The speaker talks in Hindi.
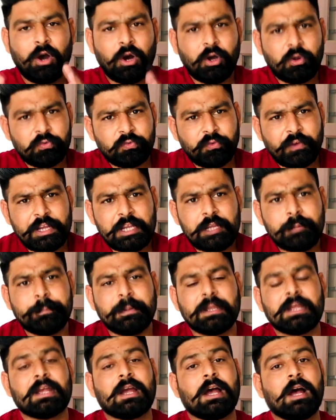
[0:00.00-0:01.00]
और वहीं
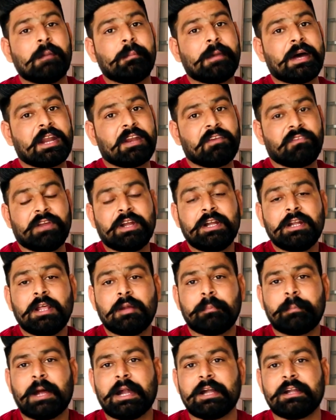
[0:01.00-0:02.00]
पे हमारे
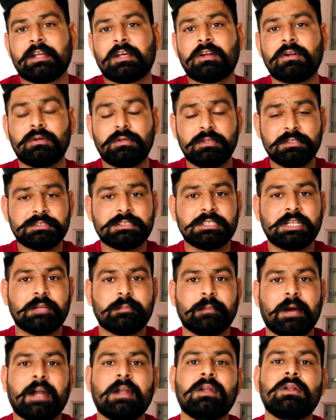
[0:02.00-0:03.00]
वेंडर पार्टनर उस
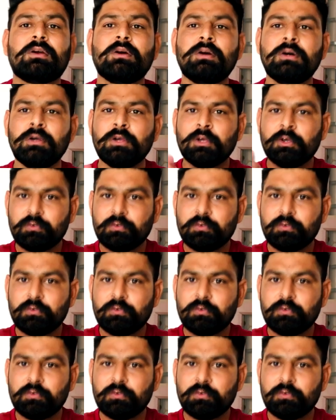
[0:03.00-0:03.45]
डिमांड को